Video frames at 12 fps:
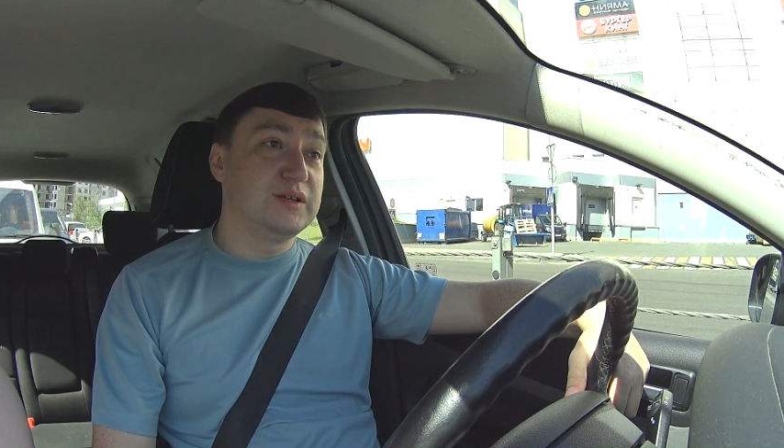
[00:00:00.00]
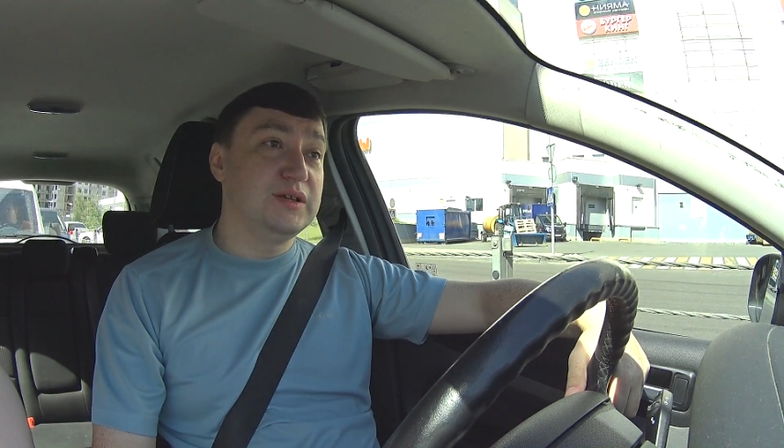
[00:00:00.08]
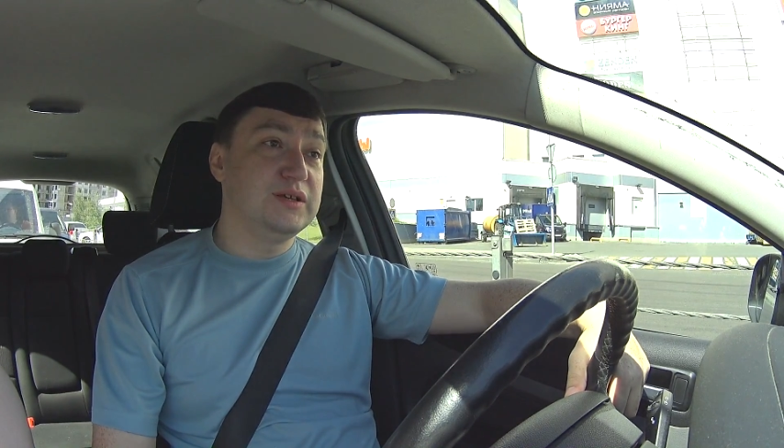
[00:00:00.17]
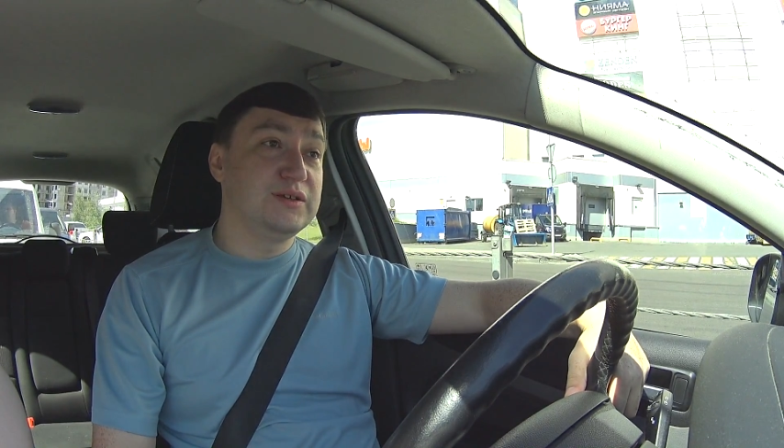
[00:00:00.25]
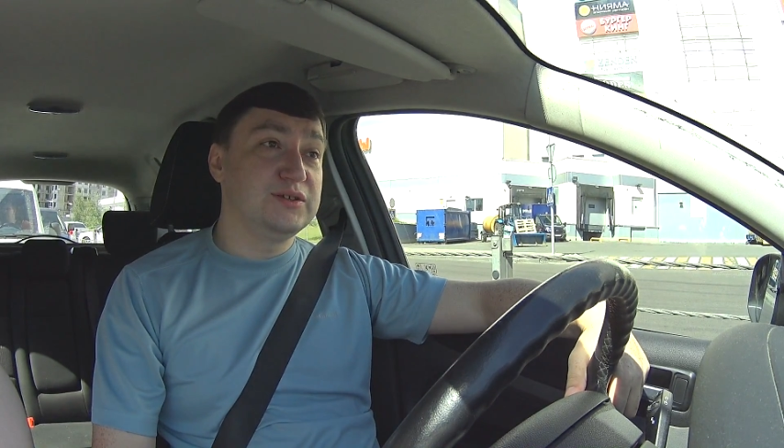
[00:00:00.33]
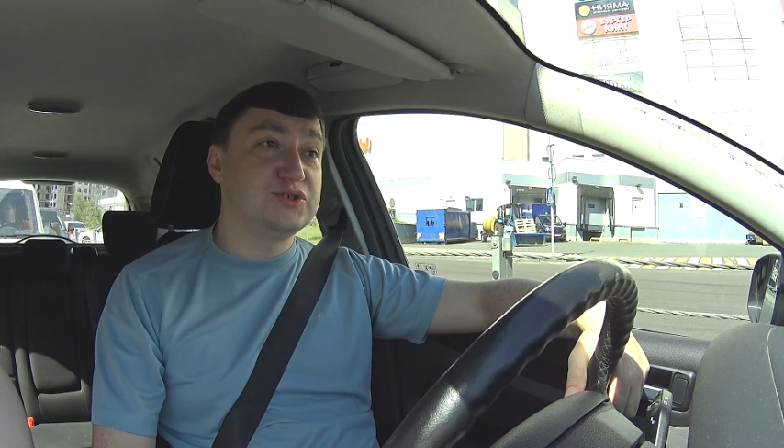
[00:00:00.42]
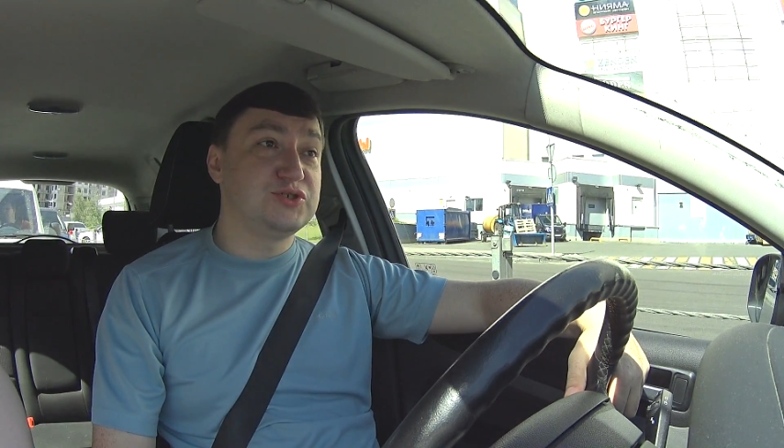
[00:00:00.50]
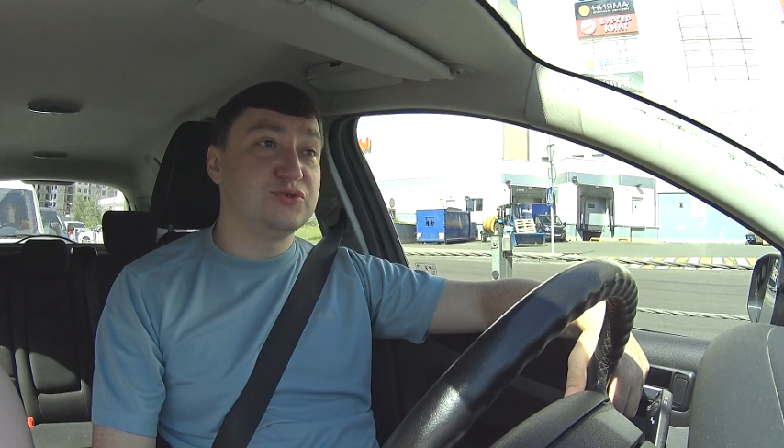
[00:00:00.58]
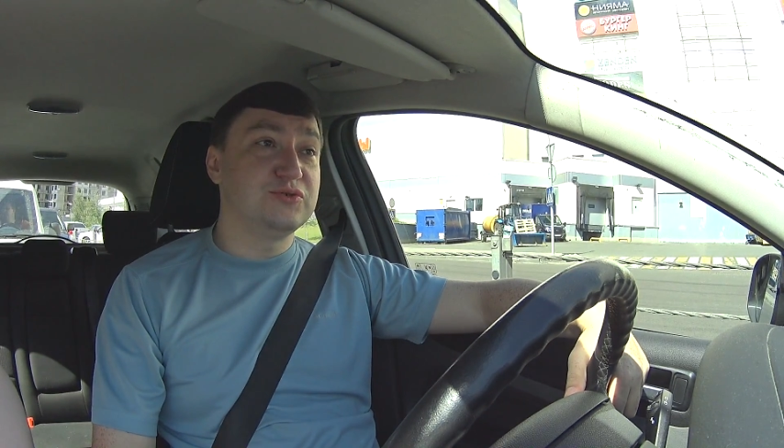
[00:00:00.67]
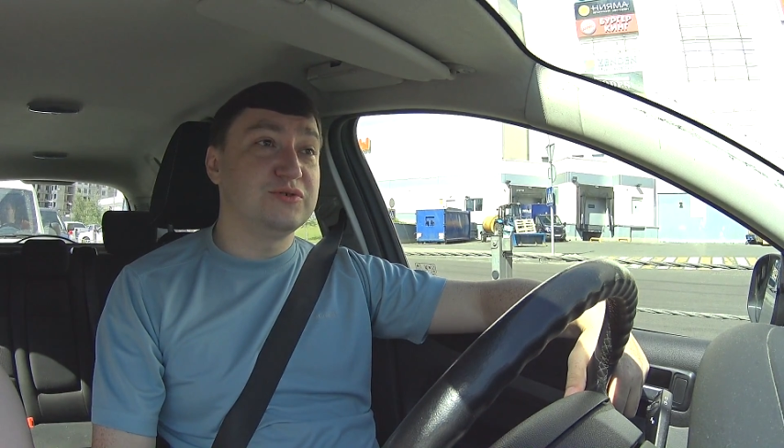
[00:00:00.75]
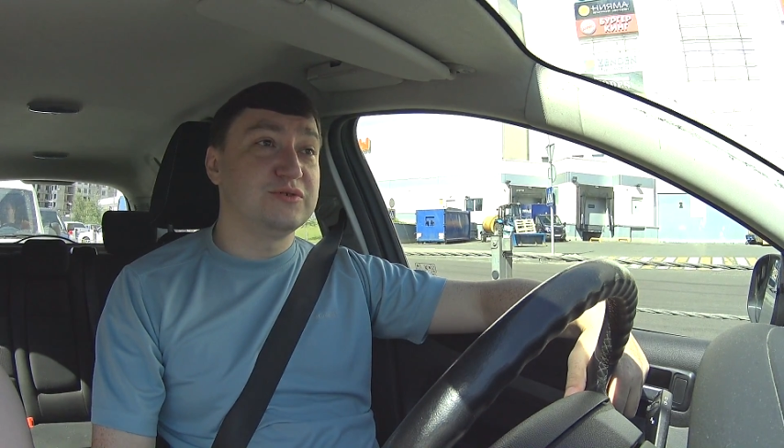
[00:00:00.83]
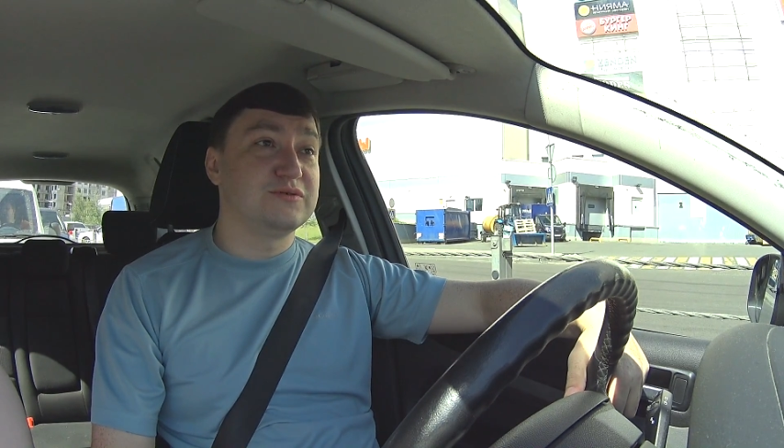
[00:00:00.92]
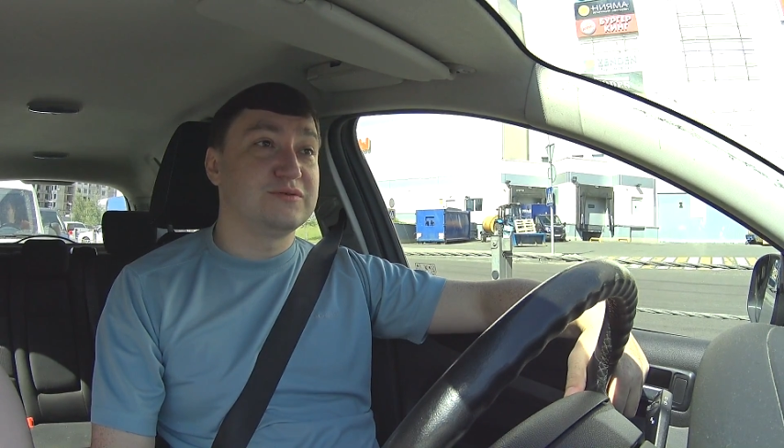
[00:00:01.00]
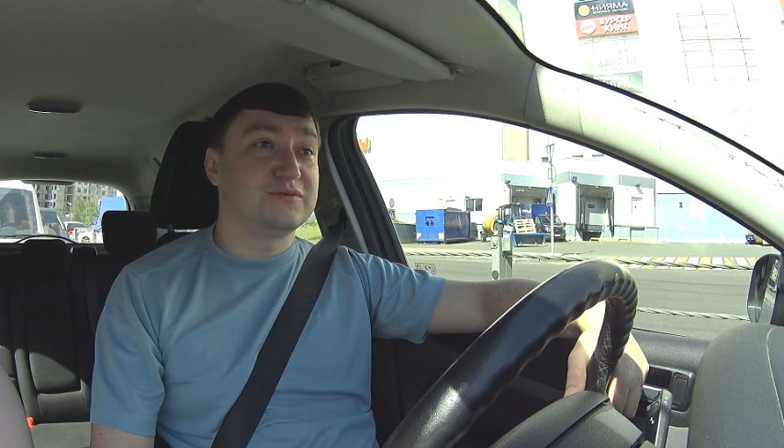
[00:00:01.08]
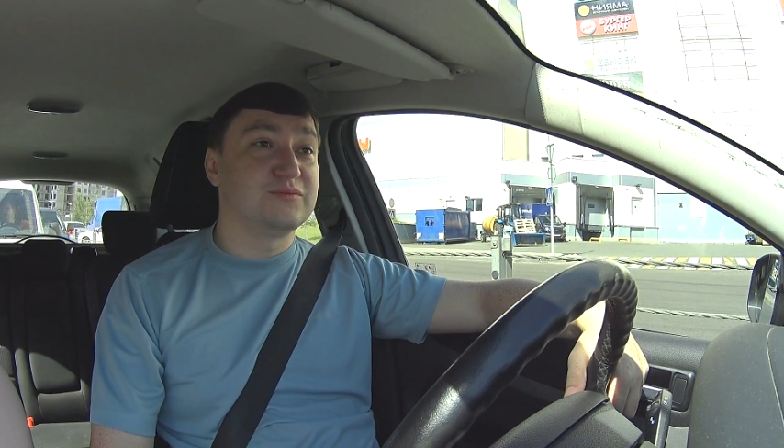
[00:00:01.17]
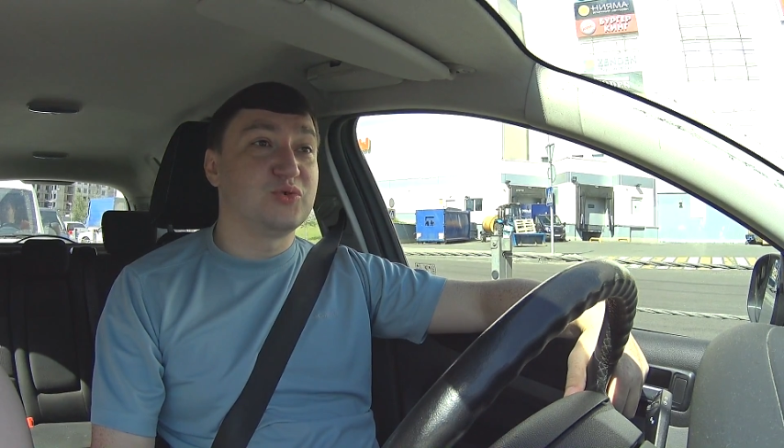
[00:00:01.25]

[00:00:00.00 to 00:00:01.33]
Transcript: и еще э,